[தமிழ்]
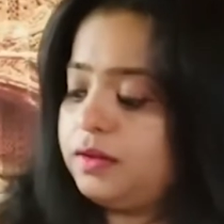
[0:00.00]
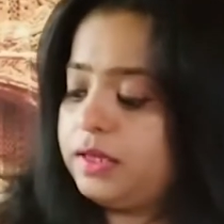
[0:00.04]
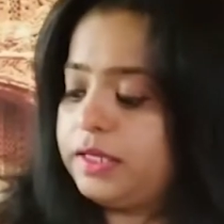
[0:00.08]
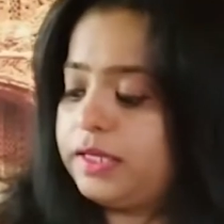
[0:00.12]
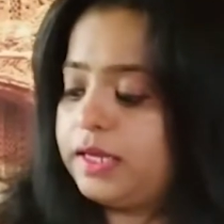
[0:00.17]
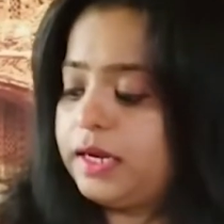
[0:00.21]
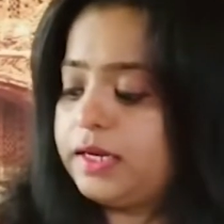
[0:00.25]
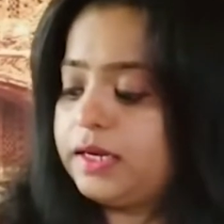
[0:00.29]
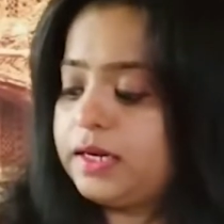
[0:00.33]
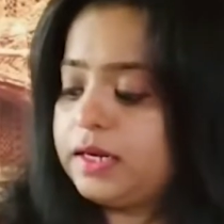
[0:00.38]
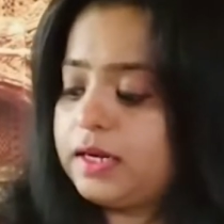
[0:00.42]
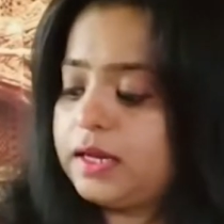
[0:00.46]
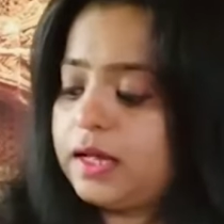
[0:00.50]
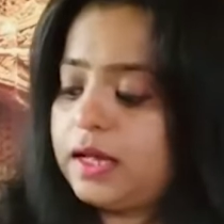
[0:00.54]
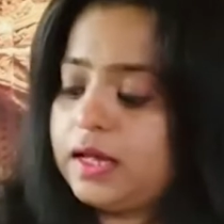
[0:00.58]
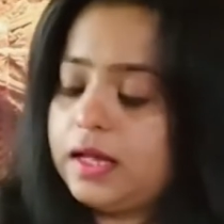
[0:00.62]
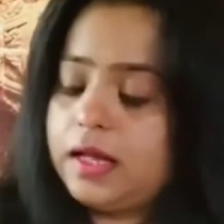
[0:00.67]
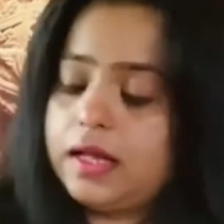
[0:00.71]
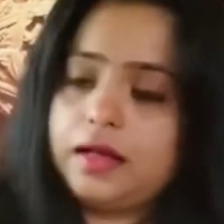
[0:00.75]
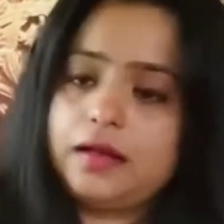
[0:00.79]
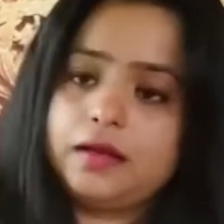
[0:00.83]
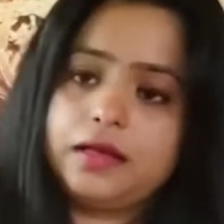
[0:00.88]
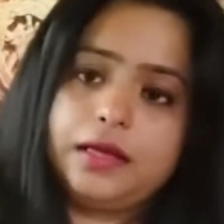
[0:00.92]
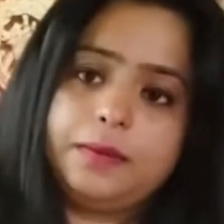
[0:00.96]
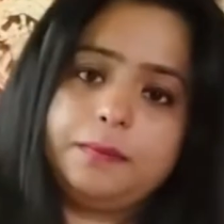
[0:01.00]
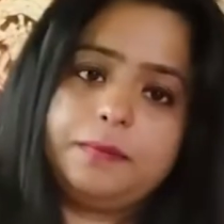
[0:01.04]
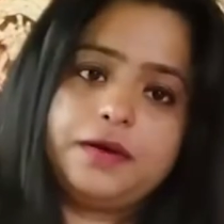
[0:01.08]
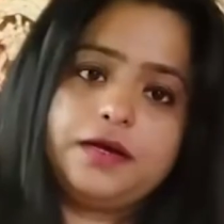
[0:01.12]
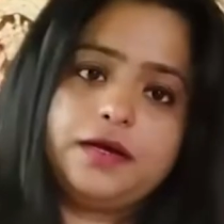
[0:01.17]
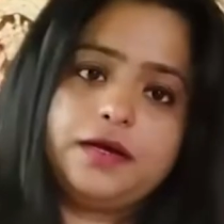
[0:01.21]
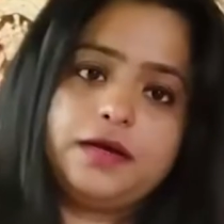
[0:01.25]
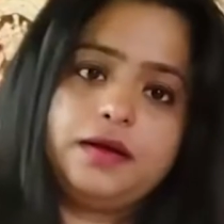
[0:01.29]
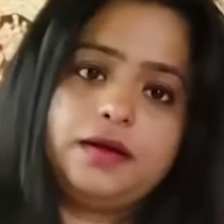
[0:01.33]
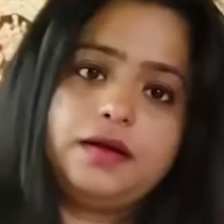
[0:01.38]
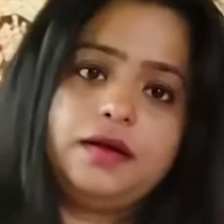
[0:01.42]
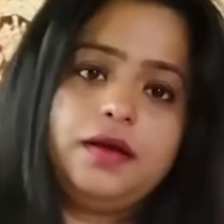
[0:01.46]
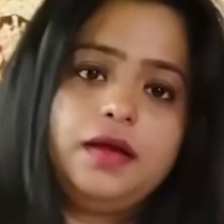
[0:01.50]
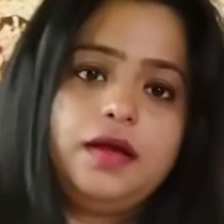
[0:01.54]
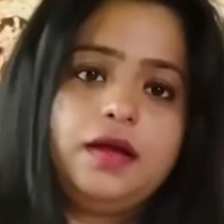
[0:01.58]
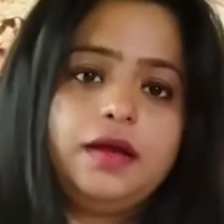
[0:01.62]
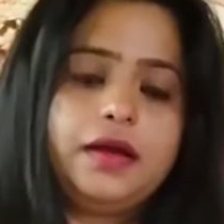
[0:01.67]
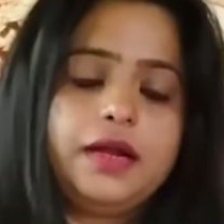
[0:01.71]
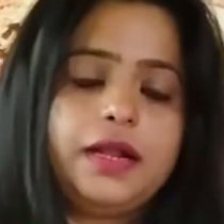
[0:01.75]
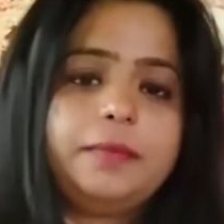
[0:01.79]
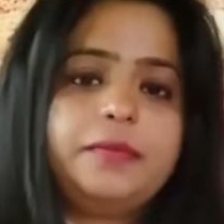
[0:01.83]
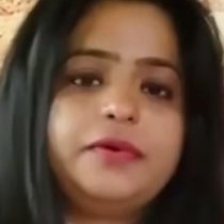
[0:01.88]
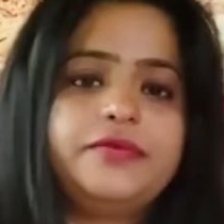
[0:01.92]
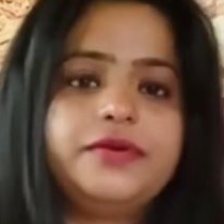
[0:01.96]
என்னென்னா இப்போ
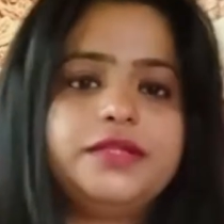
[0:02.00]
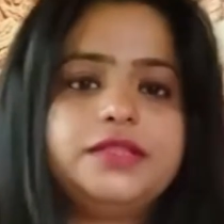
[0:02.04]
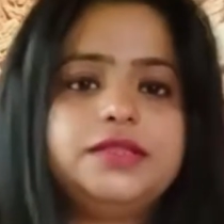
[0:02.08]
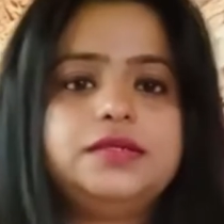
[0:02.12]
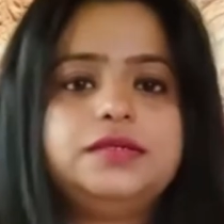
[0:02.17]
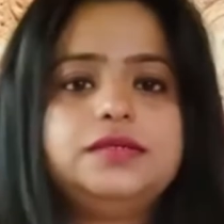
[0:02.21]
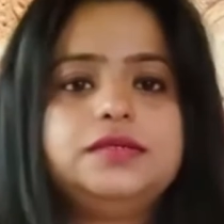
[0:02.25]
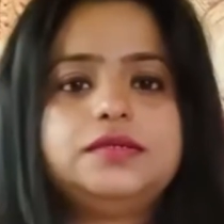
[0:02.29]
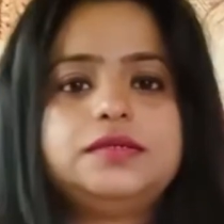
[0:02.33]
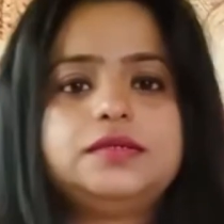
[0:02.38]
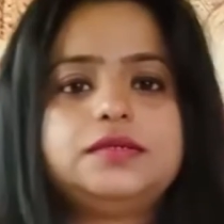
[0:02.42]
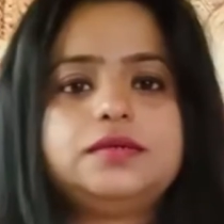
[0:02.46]
நம்ம வந்து